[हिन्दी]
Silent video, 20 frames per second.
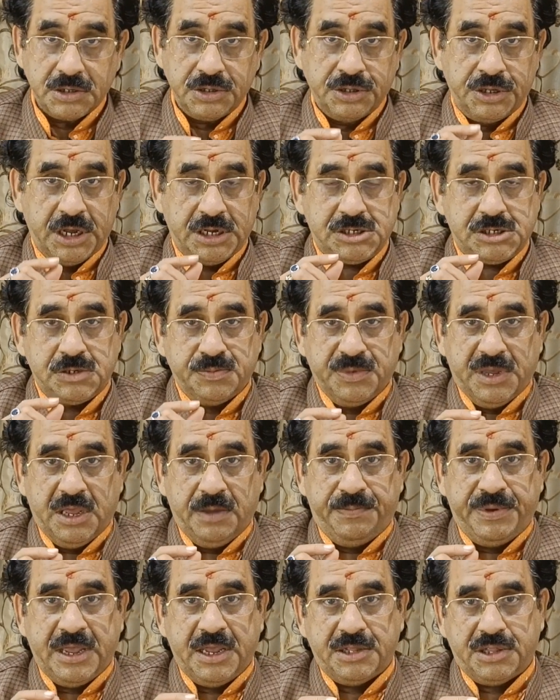
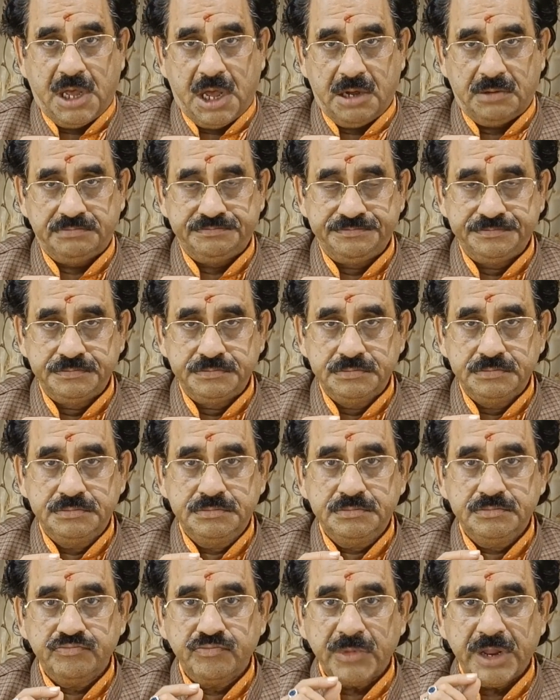दसवीं भेदा
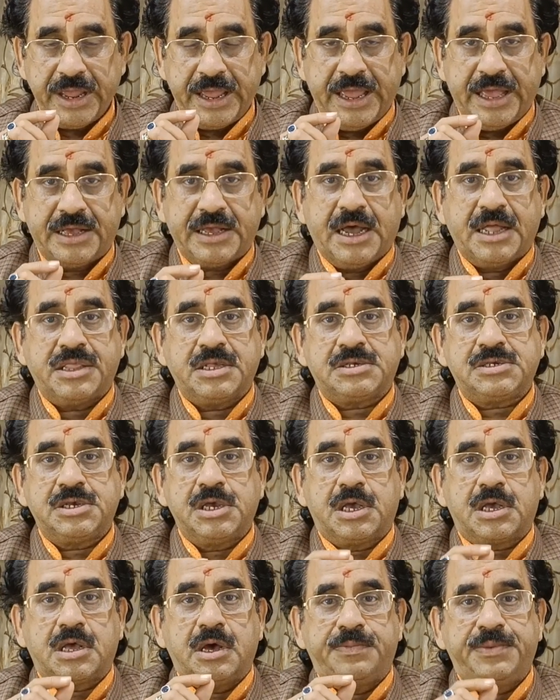
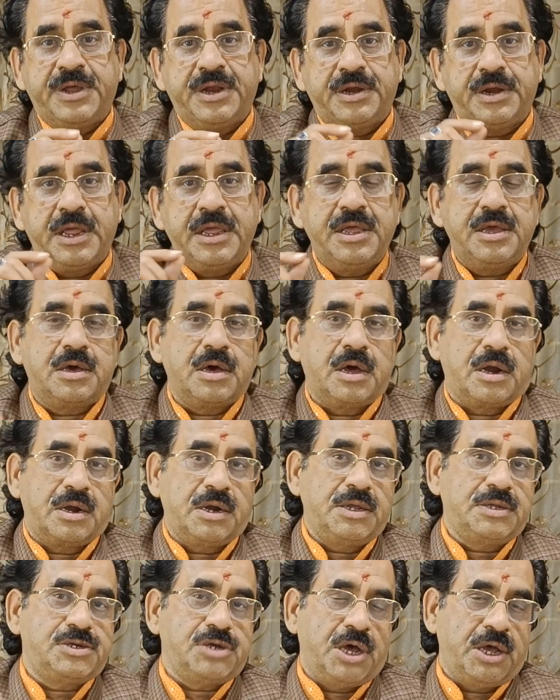एकादशी कभी नहीं
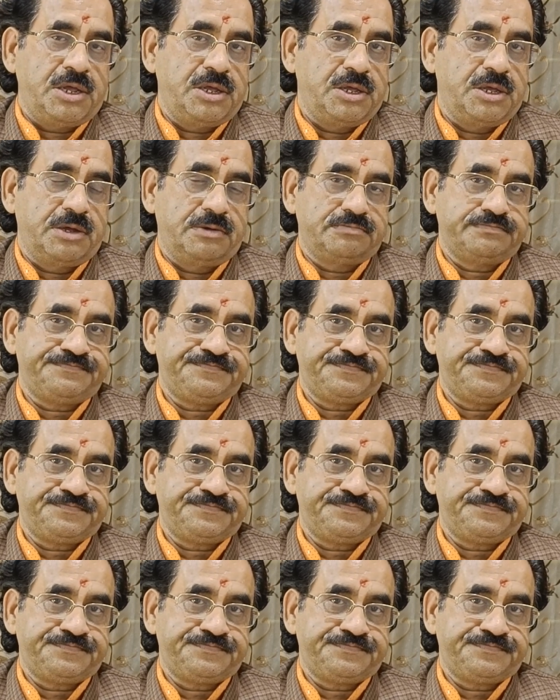करनी चाहिए